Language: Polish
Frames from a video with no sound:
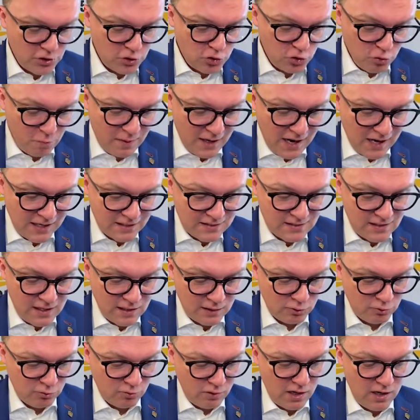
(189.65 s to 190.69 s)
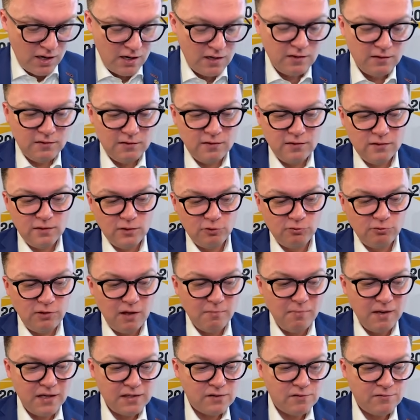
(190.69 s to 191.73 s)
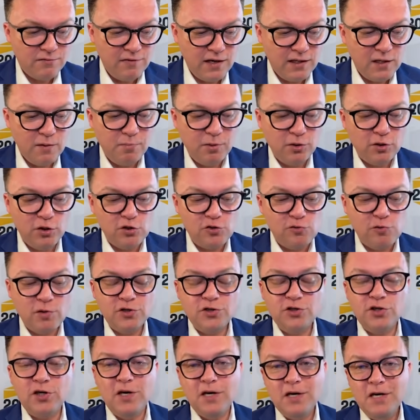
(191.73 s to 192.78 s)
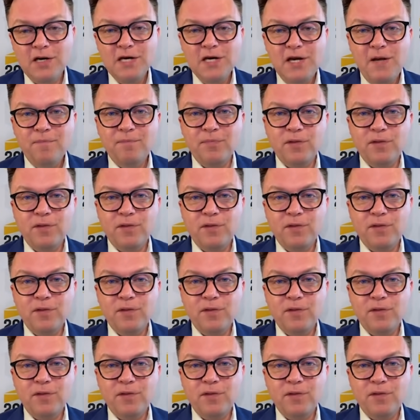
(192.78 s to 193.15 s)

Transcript: Też super akcja, która, która bardzo fajnie poniosła się czasie e,